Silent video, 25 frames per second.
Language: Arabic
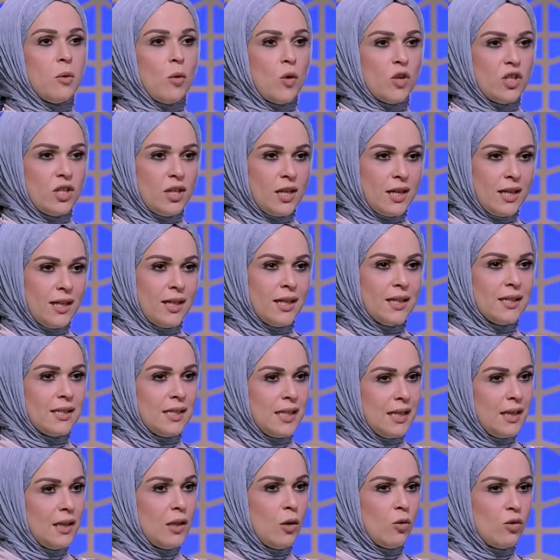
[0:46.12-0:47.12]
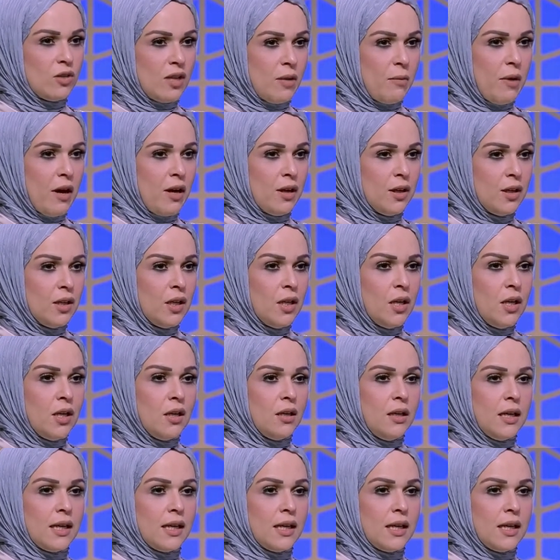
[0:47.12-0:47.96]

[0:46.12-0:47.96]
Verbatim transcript: واطيه كده سته وسبعه آه.